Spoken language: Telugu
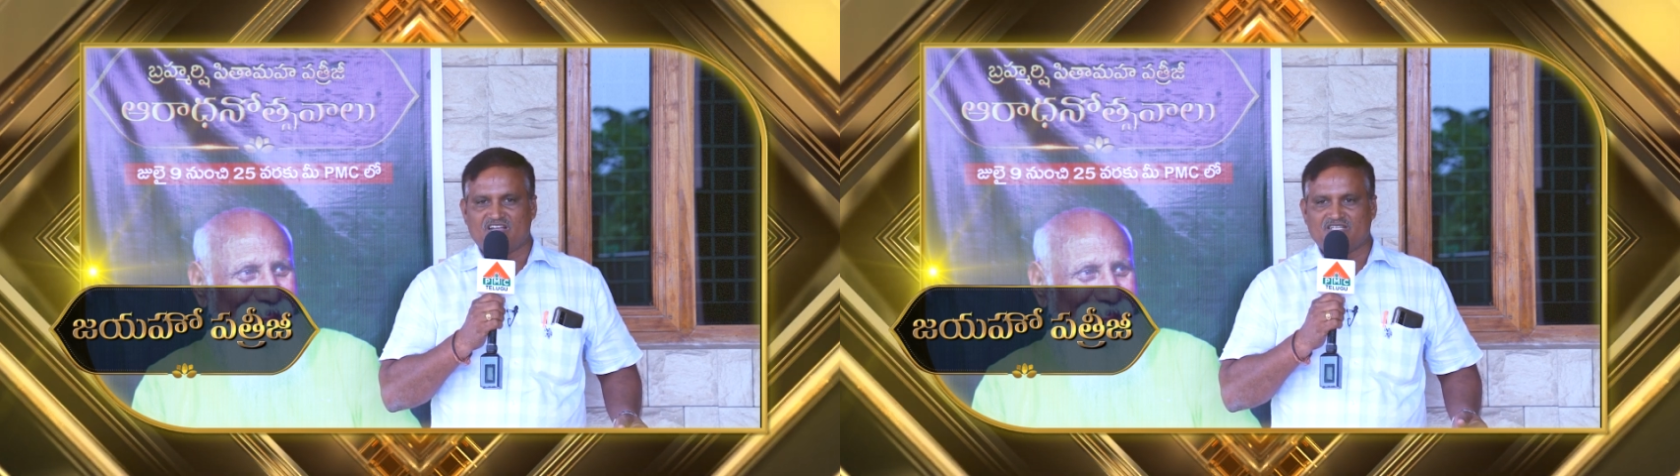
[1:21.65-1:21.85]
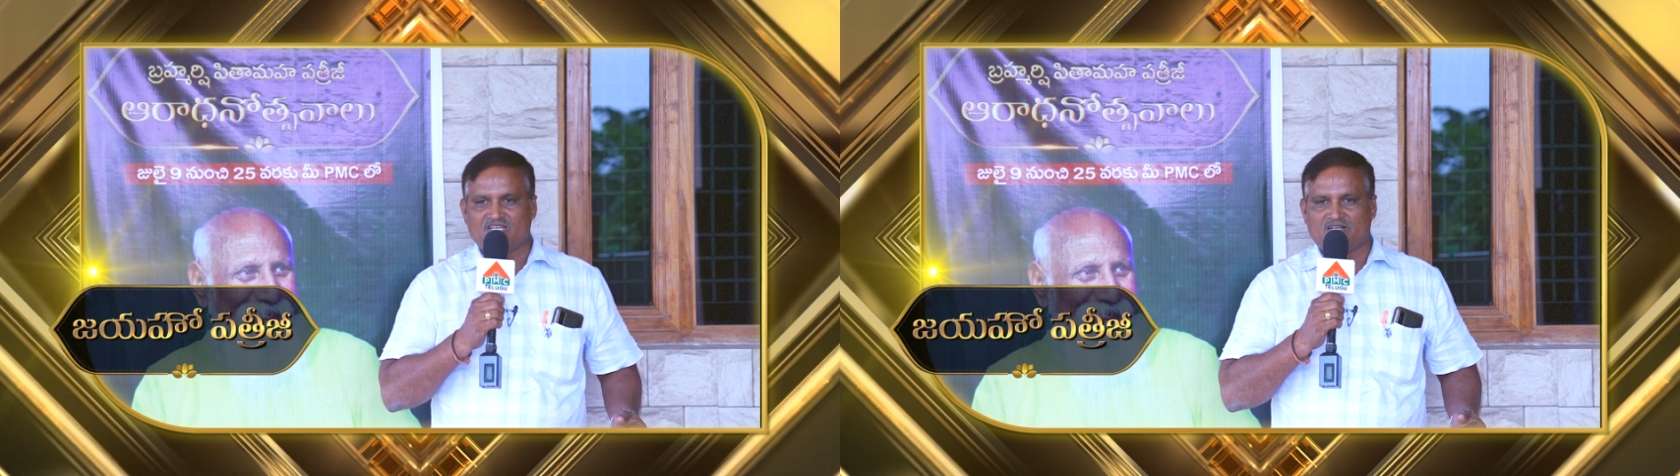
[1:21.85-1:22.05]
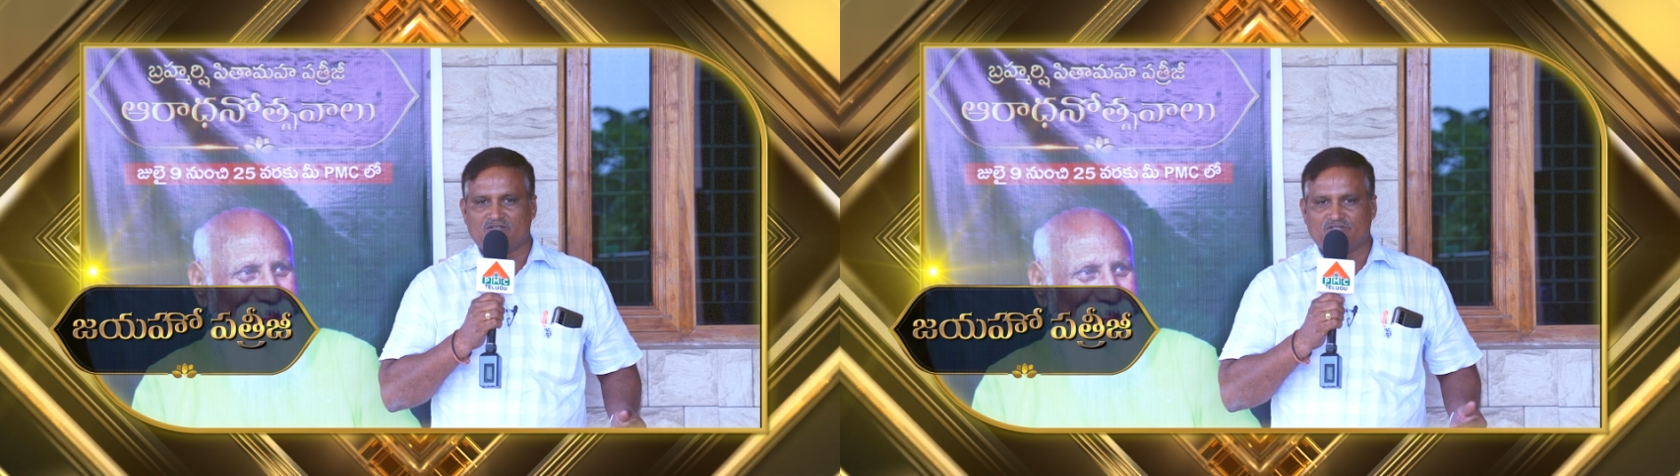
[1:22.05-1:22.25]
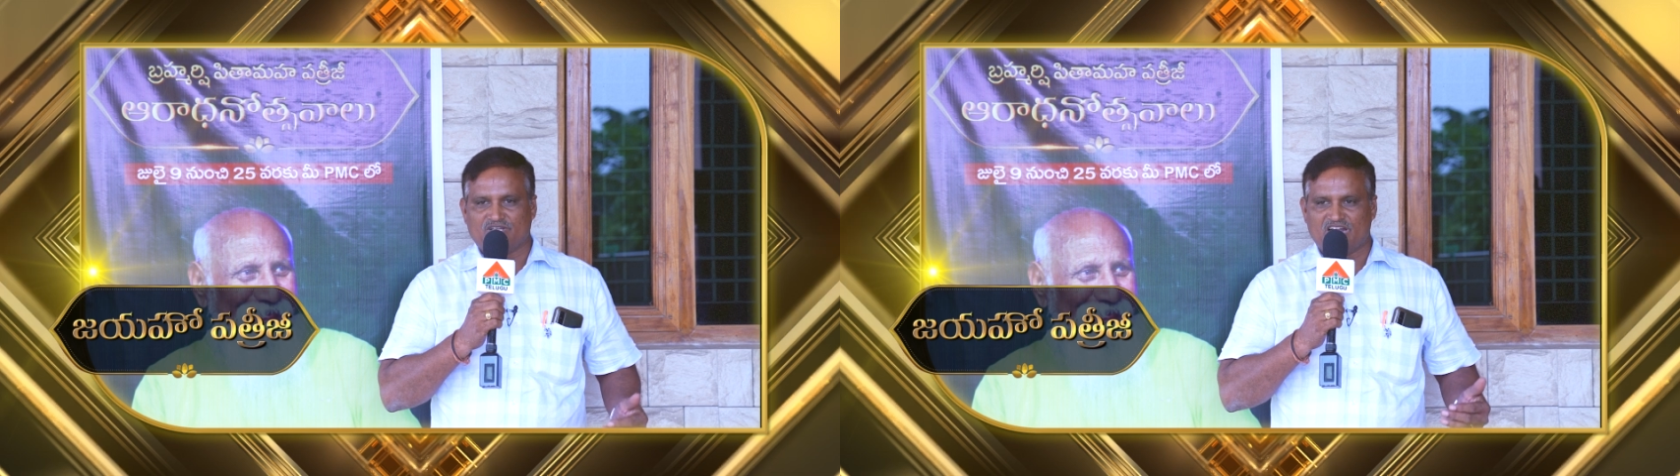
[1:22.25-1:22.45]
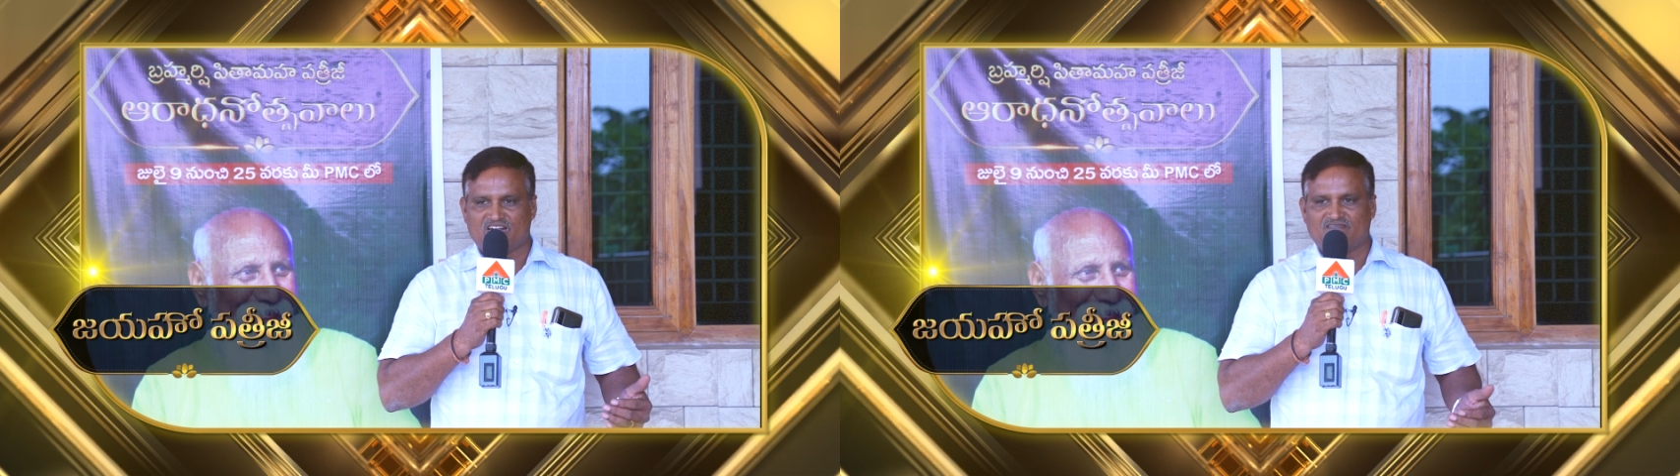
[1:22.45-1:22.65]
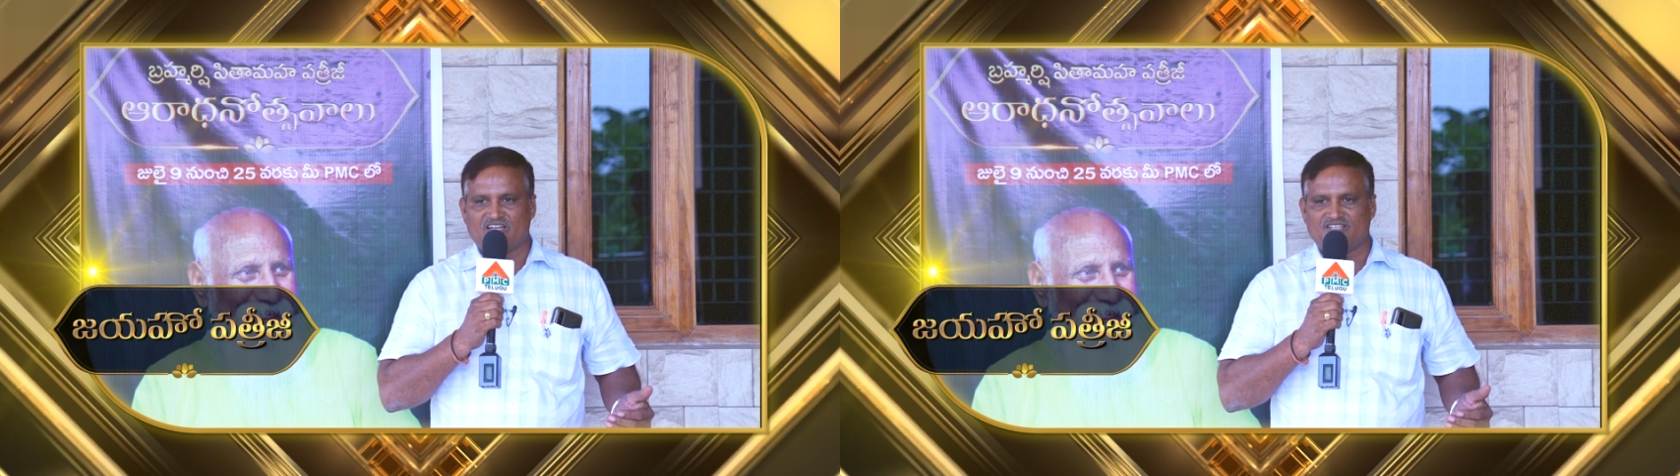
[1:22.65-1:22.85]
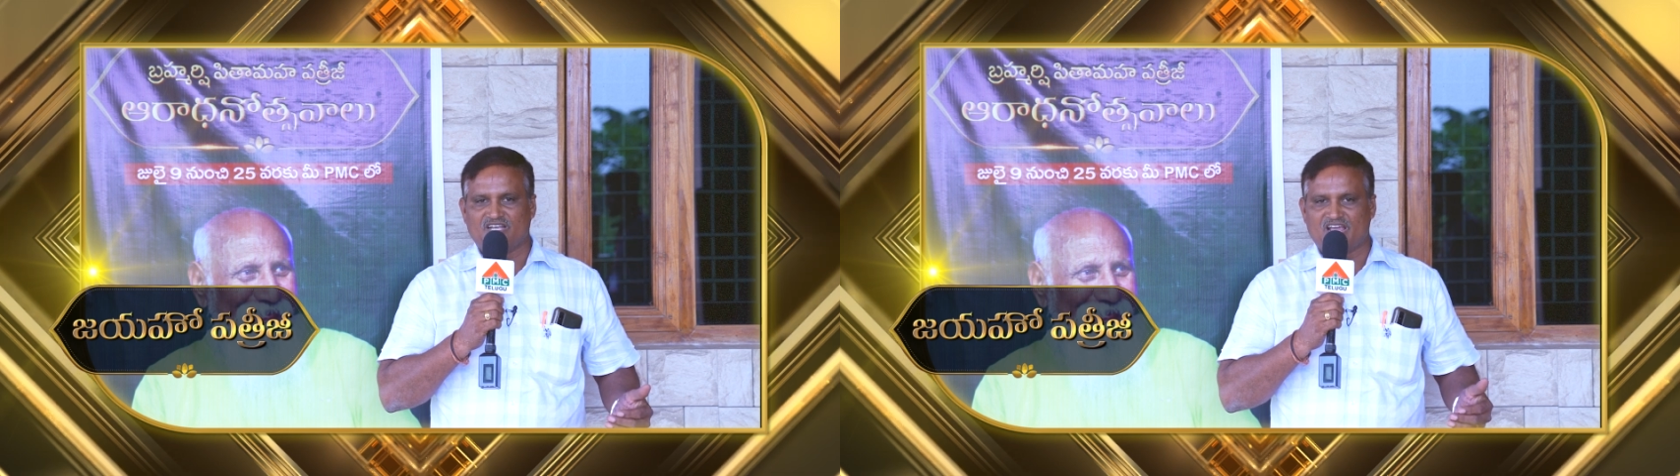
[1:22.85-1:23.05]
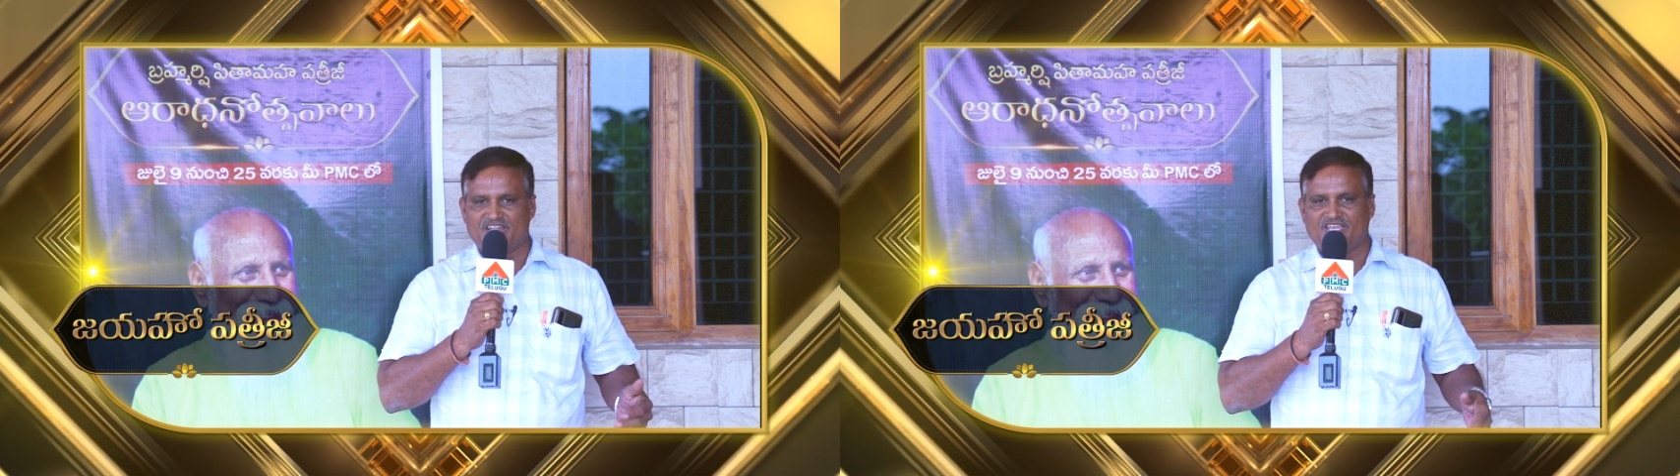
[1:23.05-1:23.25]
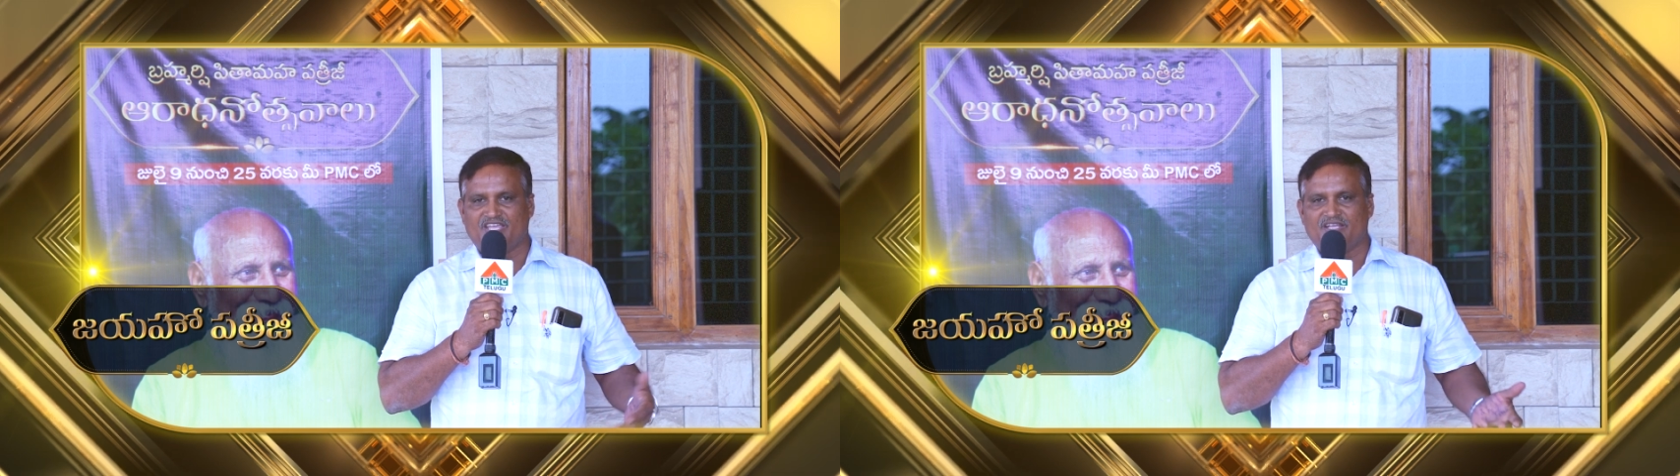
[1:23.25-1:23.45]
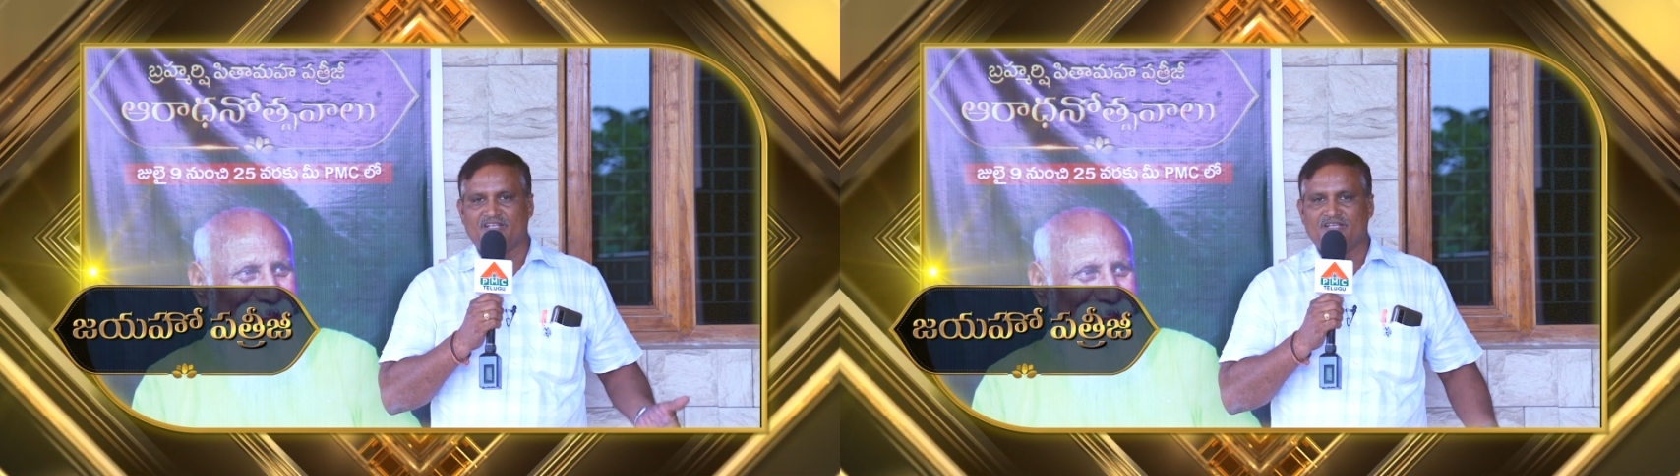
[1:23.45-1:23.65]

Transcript: వైద్యాలు ఇలాంటి వైద్యాలు అన్నీ